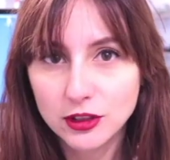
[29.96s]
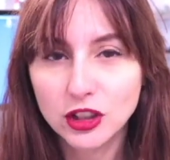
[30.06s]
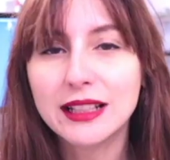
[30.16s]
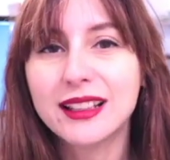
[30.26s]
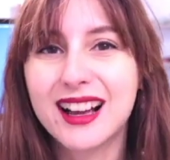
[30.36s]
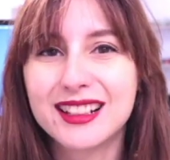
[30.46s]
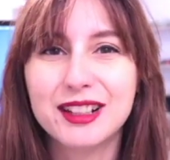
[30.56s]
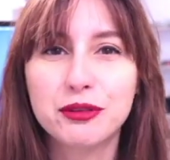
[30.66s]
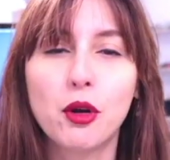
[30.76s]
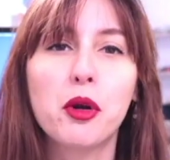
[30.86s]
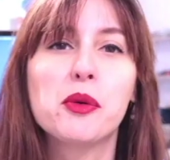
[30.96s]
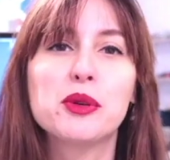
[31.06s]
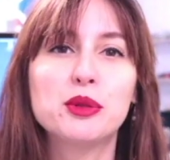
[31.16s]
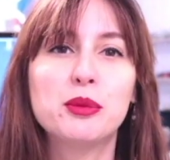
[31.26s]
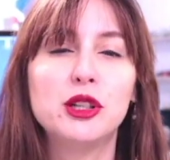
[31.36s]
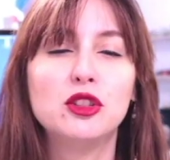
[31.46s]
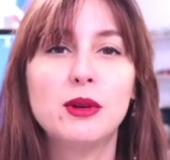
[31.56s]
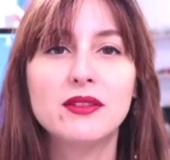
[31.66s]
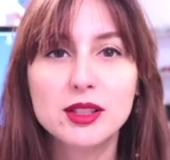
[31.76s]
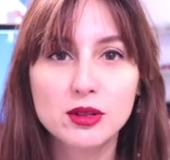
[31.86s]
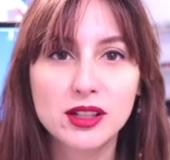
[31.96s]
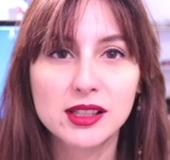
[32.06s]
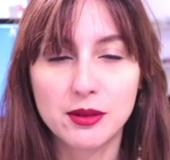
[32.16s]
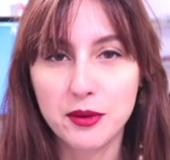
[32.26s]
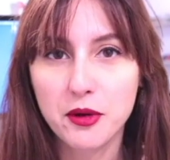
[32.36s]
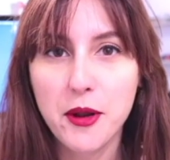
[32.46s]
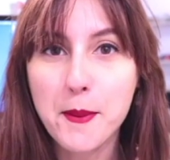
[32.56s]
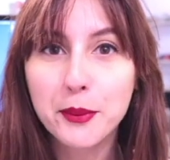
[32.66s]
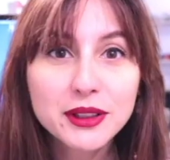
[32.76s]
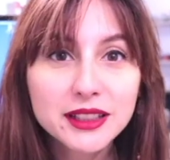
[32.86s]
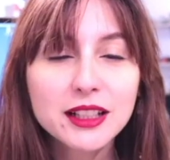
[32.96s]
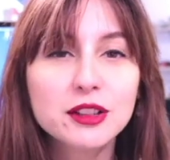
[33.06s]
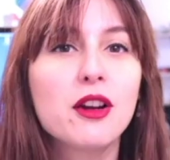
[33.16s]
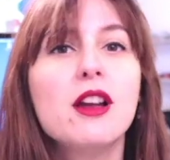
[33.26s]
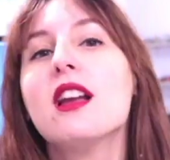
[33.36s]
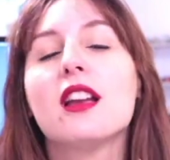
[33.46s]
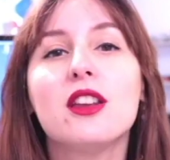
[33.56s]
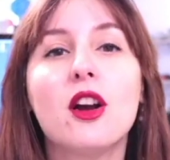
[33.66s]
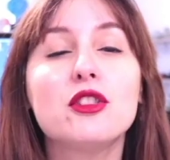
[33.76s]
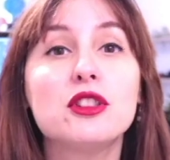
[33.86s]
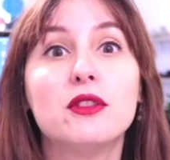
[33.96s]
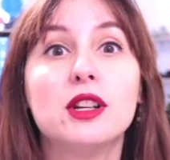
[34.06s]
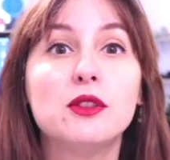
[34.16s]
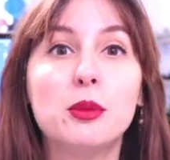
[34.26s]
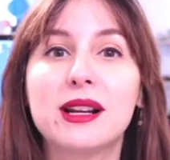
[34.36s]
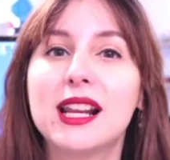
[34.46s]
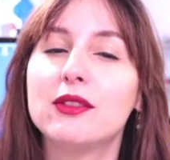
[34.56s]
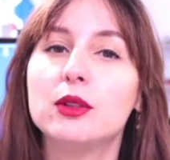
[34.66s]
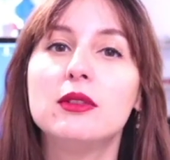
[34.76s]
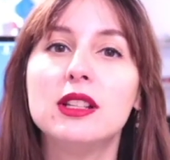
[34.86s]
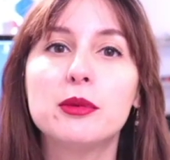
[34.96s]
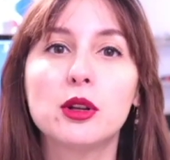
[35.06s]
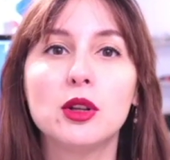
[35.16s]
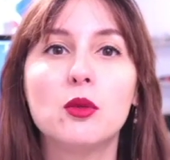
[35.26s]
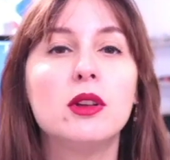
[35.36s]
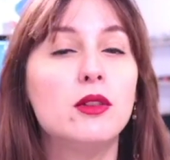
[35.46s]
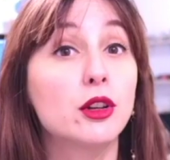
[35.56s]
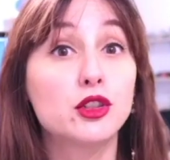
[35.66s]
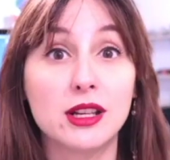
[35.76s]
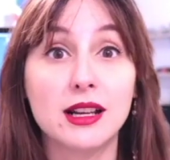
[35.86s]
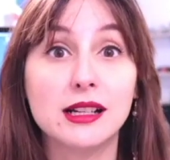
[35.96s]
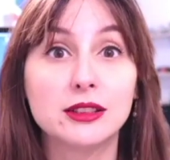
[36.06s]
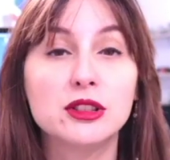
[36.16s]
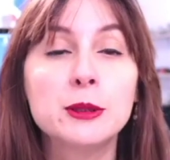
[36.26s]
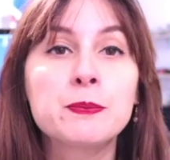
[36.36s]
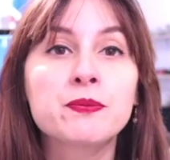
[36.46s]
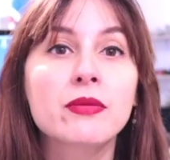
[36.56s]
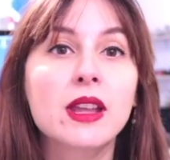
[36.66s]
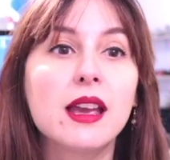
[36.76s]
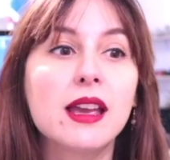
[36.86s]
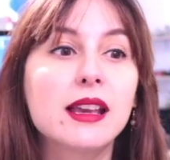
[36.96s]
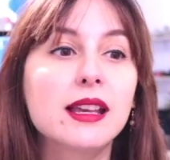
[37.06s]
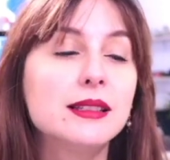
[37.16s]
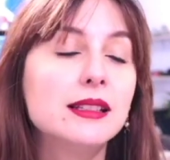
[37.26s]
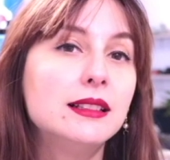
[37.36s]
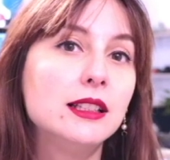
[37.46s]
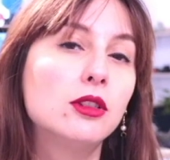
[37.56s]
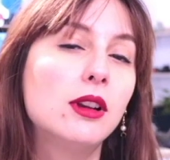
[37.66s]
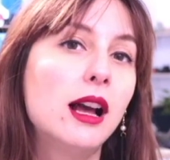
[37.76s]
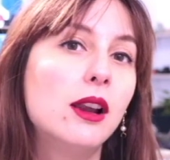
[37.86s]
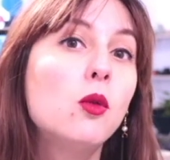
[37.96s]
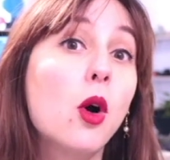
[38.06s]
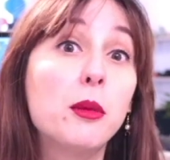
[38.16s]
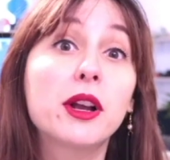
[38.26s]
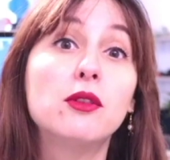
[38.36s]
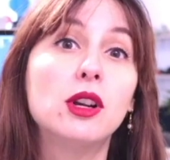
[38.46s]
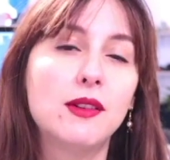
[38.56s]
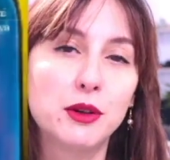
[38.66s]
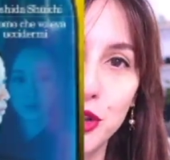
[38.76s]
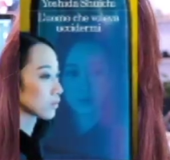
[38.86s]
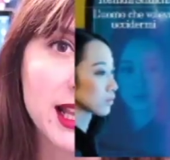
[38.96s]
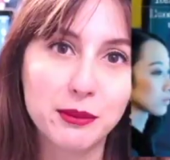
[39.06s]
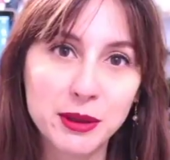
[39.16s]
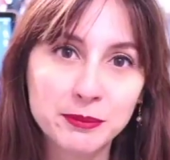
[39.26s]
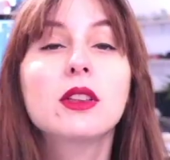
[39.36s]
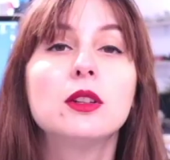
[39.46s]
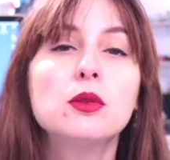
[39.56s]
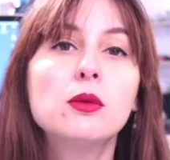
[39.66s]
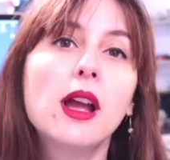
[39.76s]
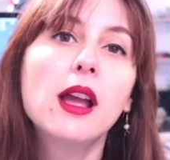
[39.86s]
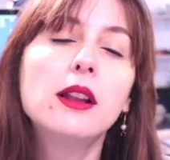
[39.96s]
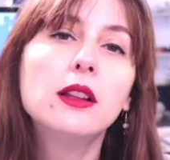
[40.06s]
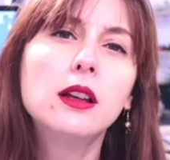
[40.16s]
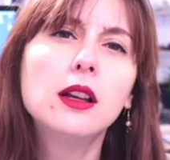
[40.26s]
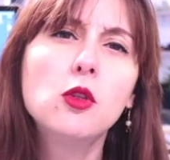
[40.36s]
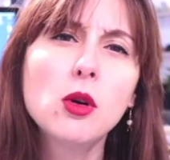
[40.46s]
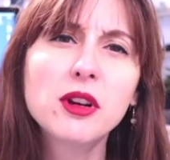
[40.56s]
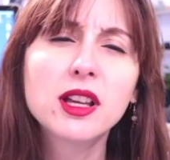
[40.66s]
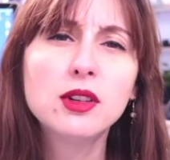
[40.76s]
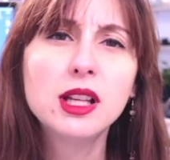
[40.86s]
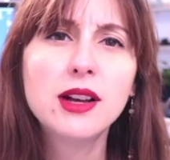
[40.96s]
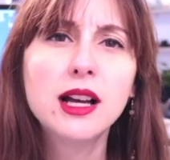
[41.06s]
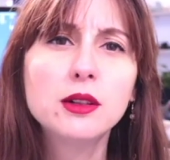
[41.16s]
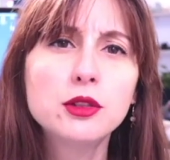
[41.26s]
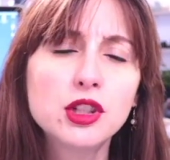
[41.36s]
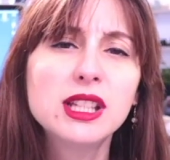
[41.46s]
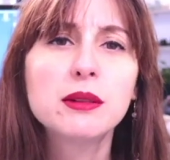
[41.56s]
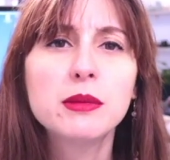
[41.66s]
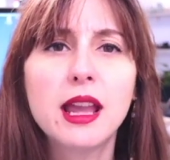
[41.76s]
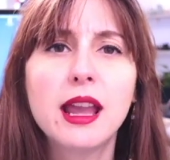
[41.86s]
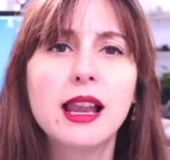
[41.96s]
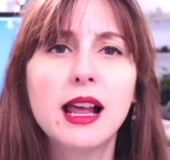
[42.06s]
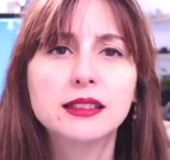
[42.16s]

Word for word: tanta carne al fuoco in questo periodo ma visto che siamo ancora un po' indietro io oggi volevo parlarvi di un libro di cui vi ho accennato e che si intitola L'uomo che voleva uccidermi dunque eh, L'uomo che voleva uccidermi è la